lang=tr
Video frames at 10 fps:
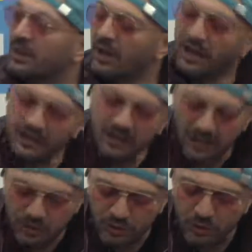Haydi
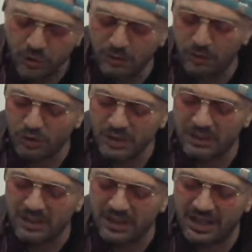az önce söyledim onu işte
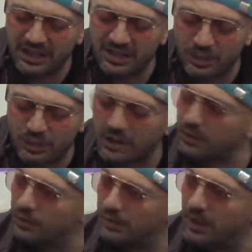ben tercihen uzak
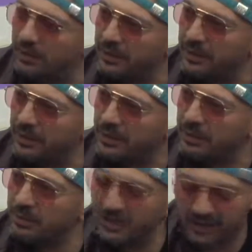durdum abi.
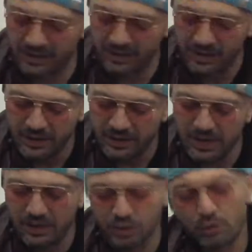Ha. Bilerek.
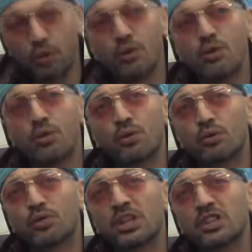Yani çok
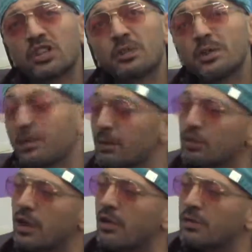küçük yaşlarımda bile bu
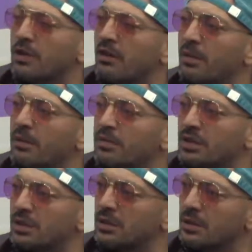tavrım devam etmişti.
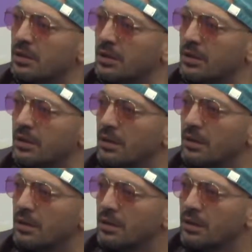Anladım.
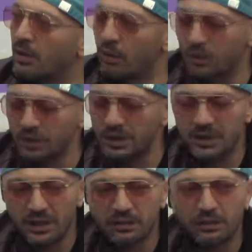Ya o
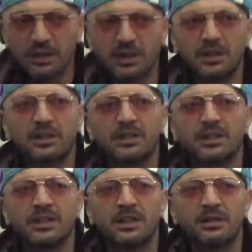Nintendo'lara kadar
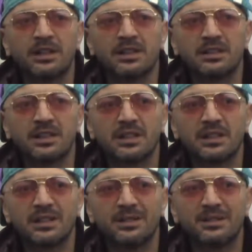falan gelebiliriz yani
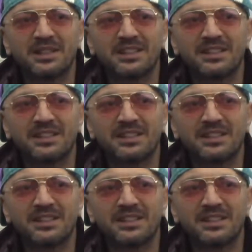yine geliriz.